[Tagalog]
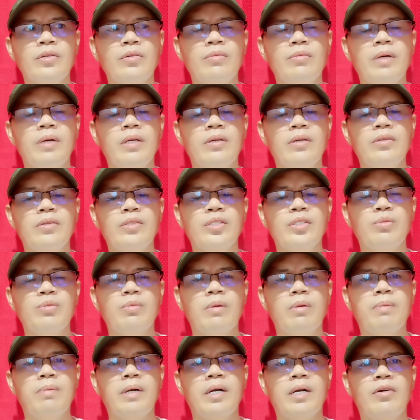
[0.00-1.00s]
So kung mayroong gusto
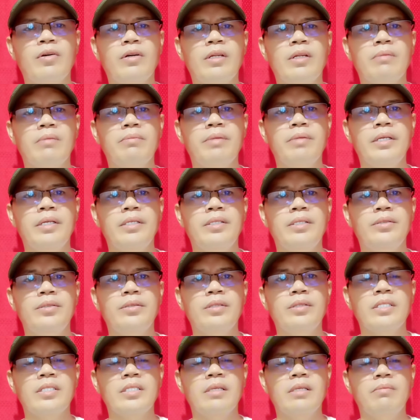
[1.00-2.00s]
magpagawa ng
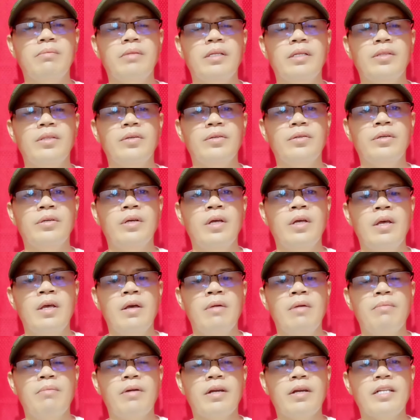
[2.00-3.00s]
video na sim nito
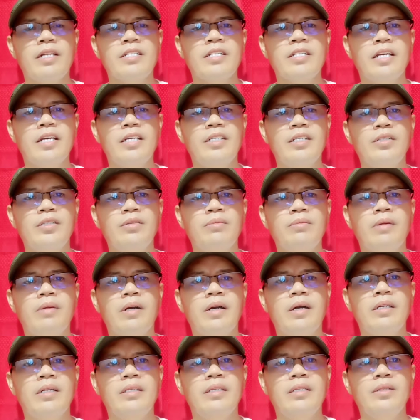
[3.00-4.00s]
para sa inyong
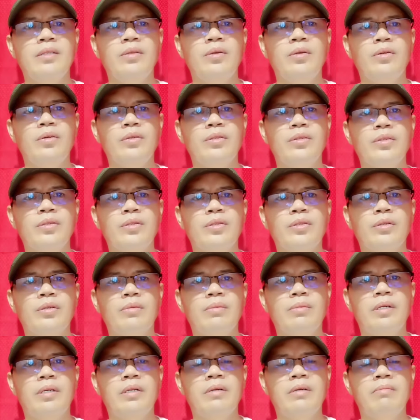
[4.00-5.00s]
mga iniidolong
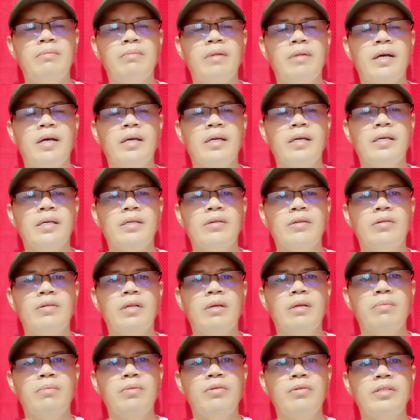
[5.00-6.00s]
YouTuber, vlogger, or
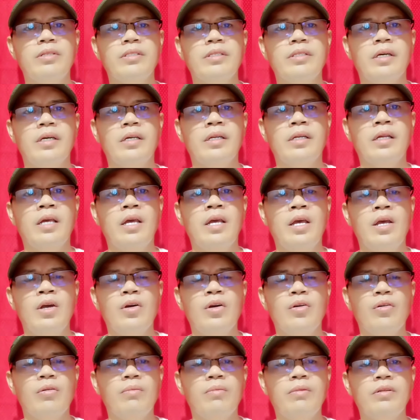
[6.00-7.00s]
influencer,
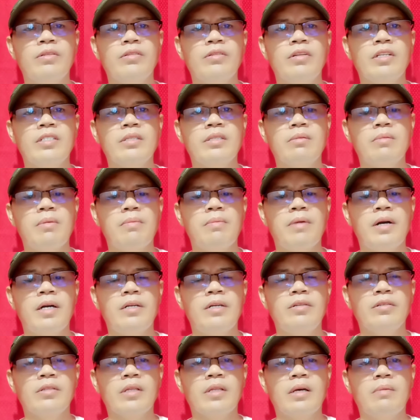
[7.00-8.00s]
comment nyo lang sa
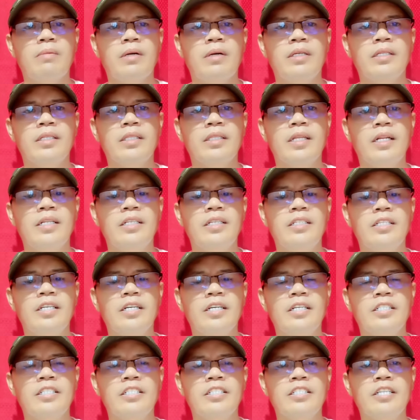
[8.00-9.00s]
baba yung tamang detalye
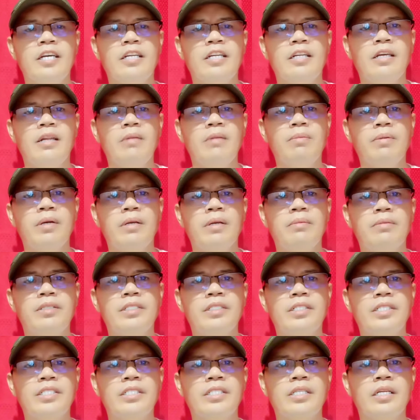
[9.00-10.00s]
ng kanyang channel para
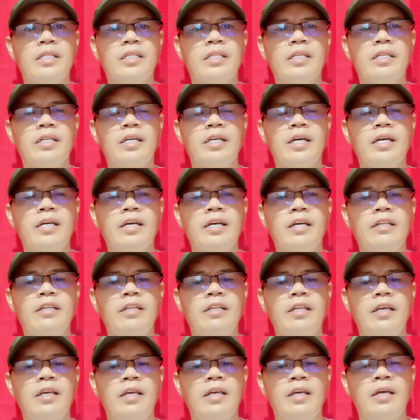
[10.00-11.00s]
ma-search natin kagad
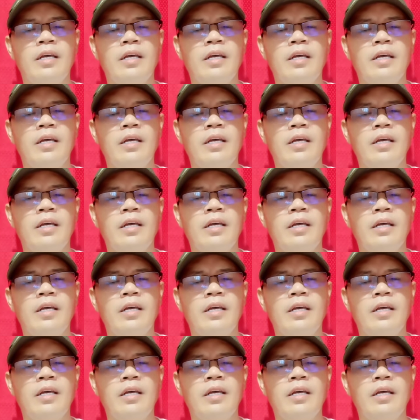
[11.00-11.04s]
